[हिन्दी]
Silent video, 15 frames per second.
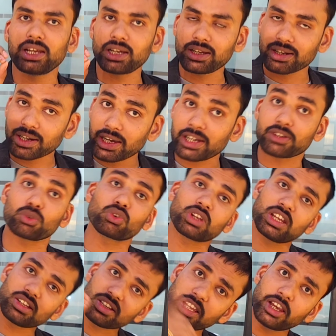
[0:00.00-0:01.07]
रेट उसके
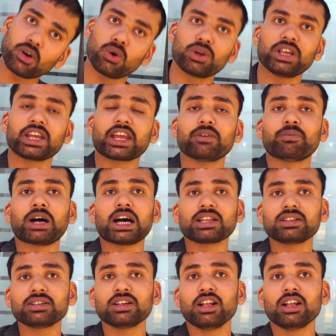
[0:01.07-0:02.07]
तय होने के बाद